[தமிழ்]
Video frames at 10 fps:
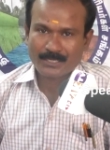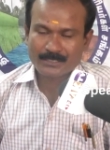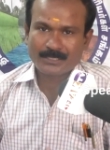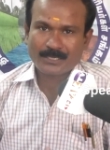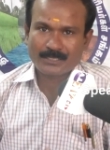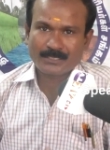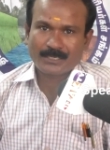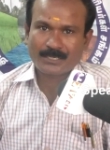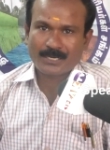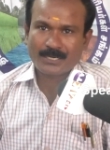அந்
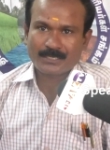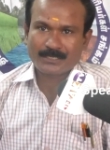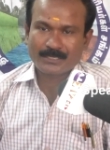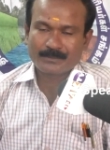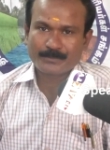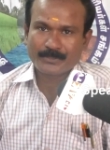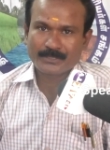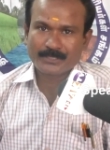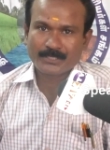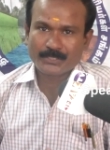அந்த காலகட்டத்தில் இப்போ
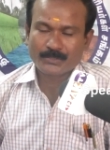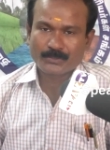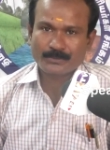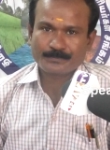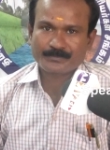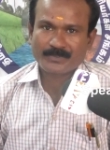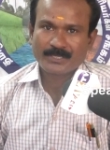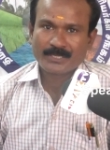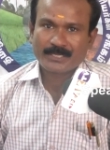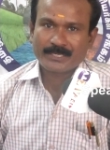இருந்து இருக்கின்றோம்
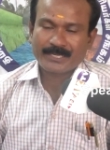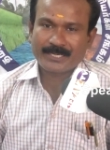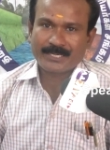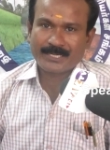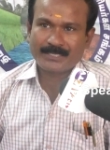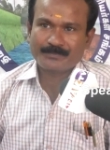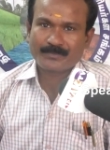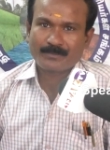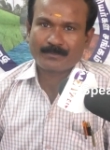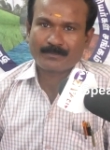ஏனென்றால்
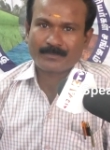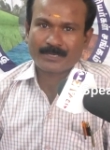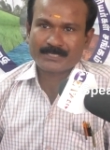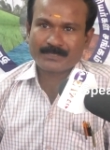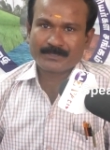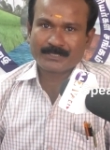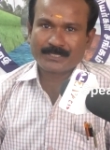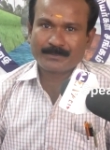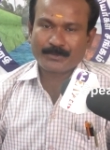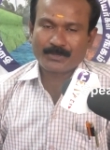மனுஷன்
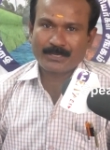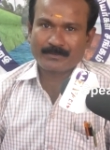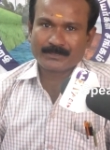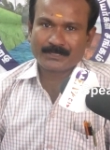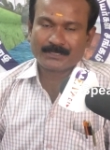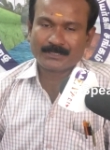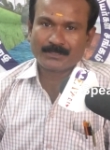வந்து இப்போல்லாம் வந்து